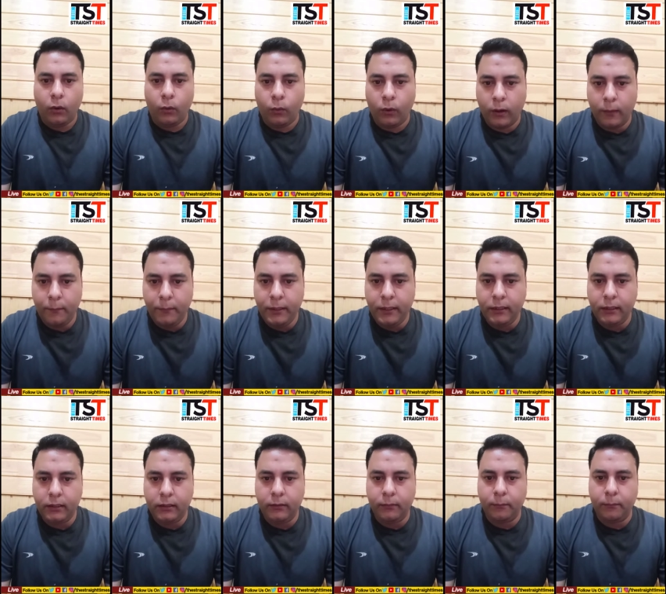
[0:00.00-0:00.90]

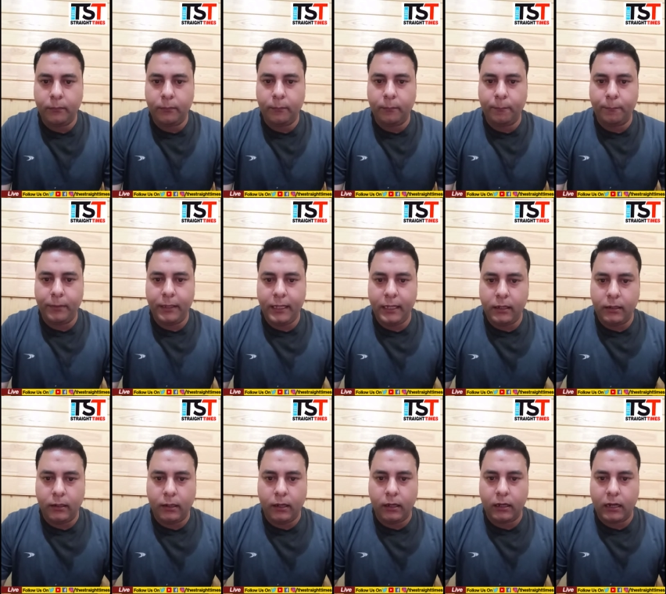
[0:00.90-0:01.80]
गवर्नमेंट पे एक
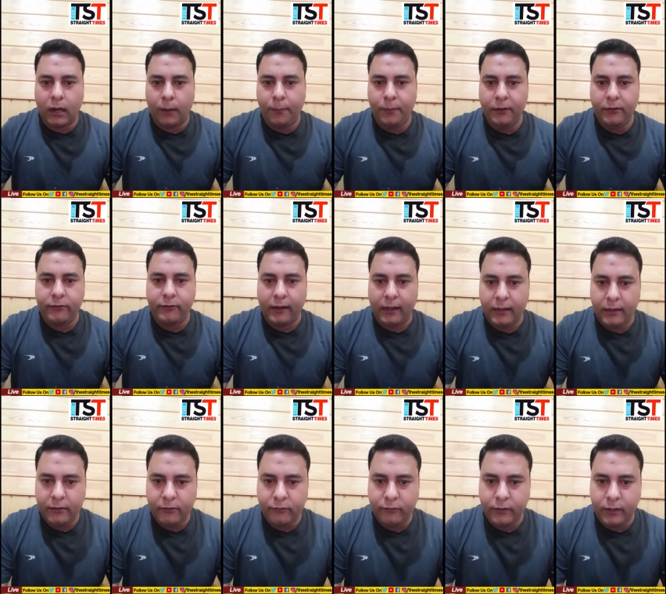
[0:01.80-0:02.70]
काफ़ी
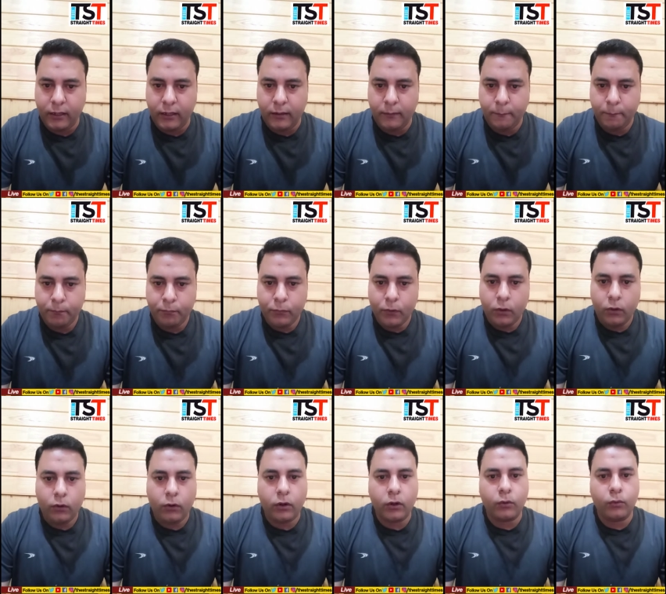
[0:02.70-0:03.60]
चैलेंज था
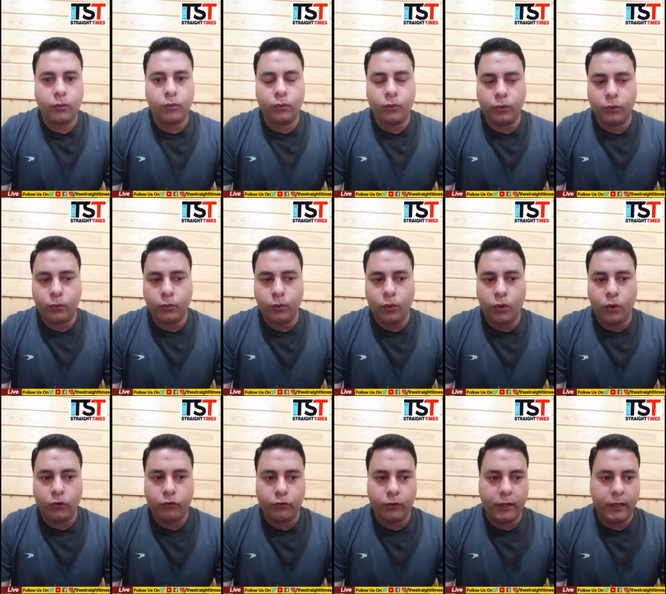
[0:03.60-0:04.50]
और
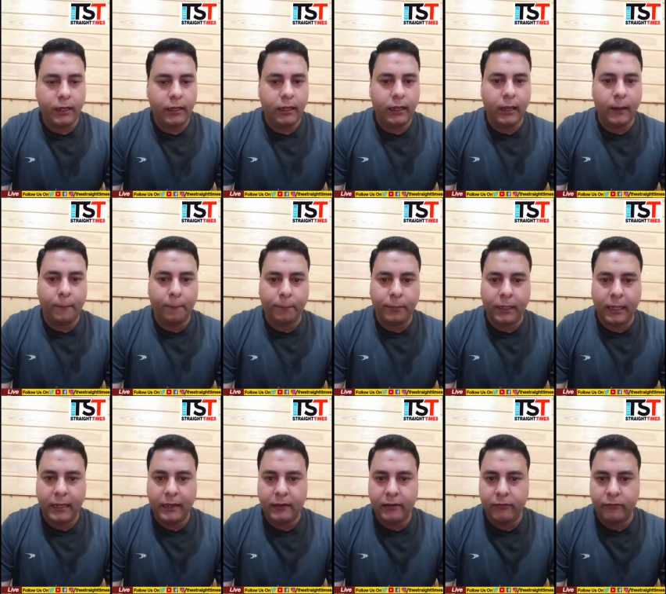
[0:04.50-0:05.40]
उनको जो है
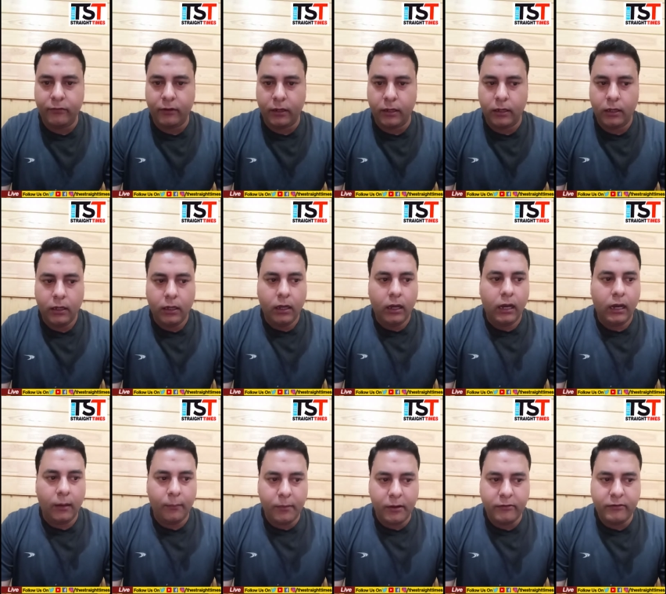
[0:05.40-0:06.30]
एम्प्लाइज
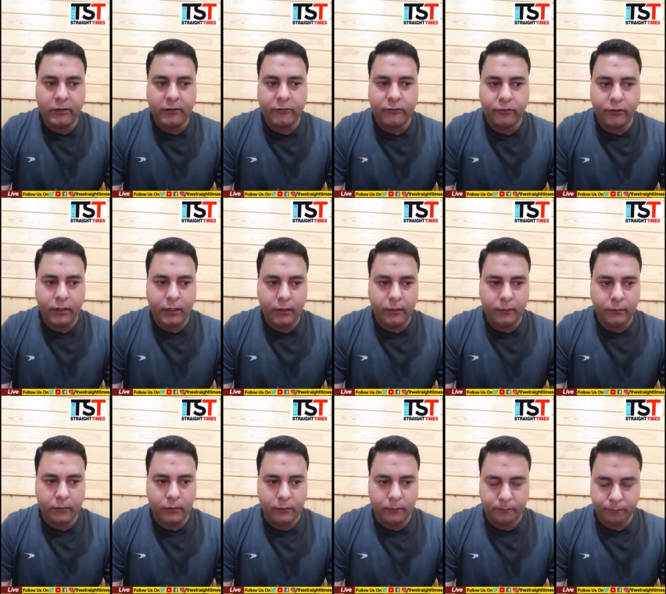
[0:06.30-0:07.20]
एमरजेंसी
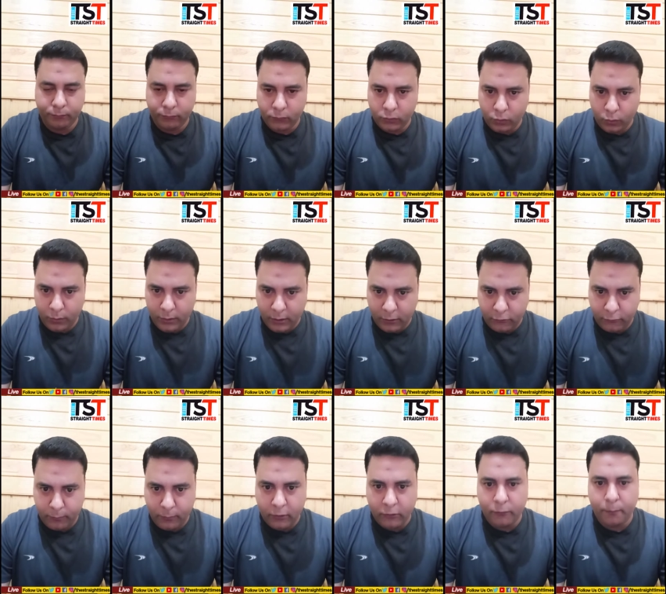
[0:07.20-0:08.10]
कोविड
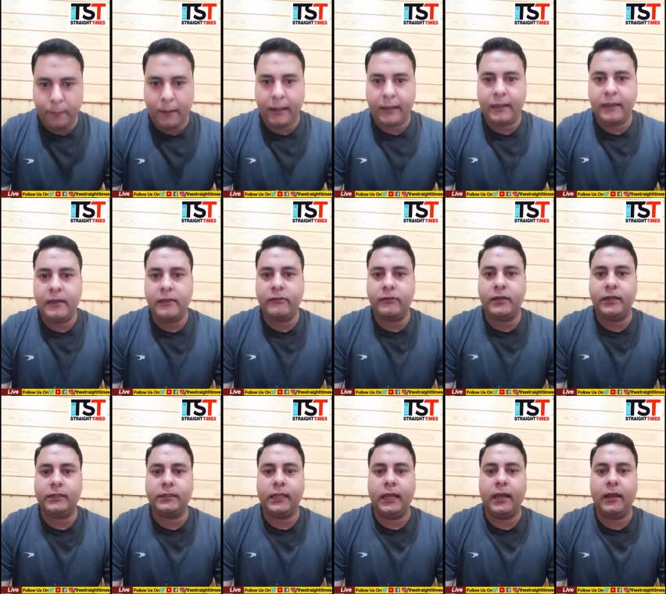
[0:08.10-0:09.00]
रिस्पांस पैकेज के
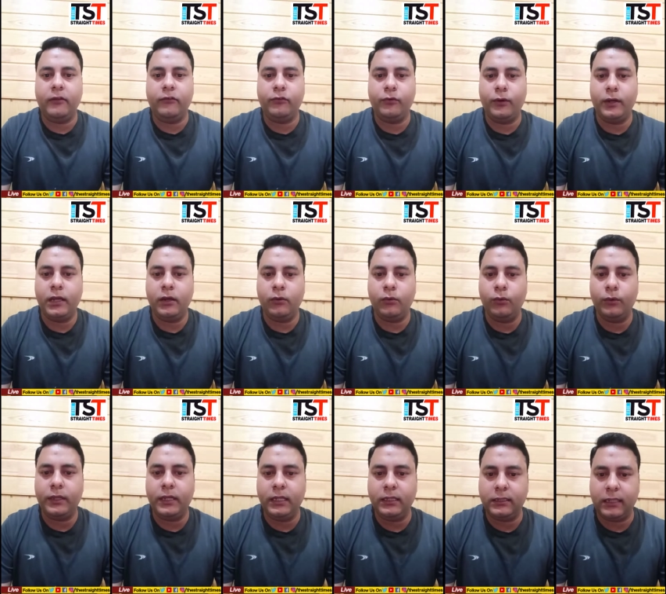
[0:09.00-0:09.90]
तहत जो है
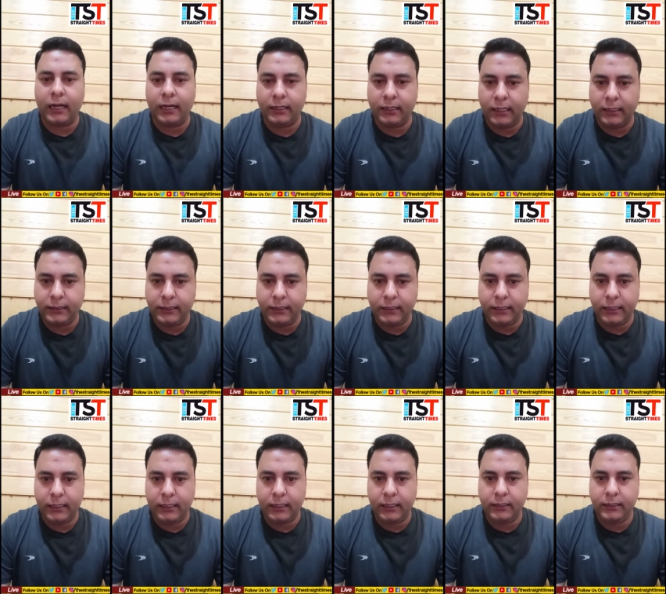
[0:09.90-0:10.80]
उनकी तैनाती
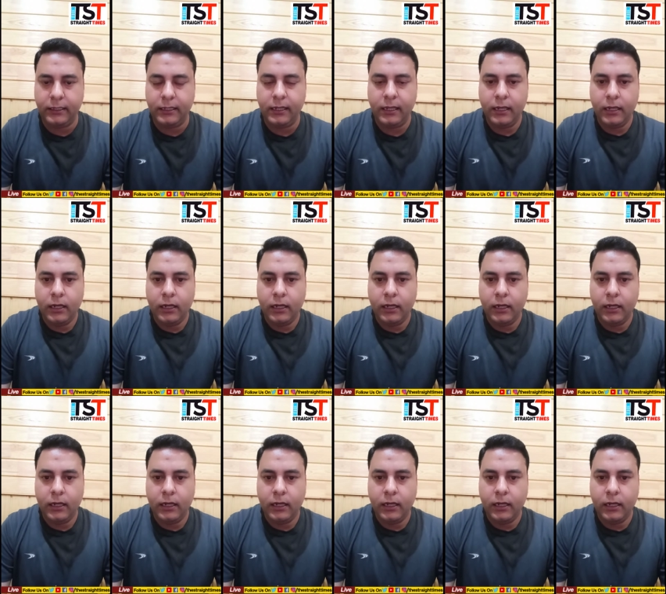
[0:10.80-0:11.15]
की गई थी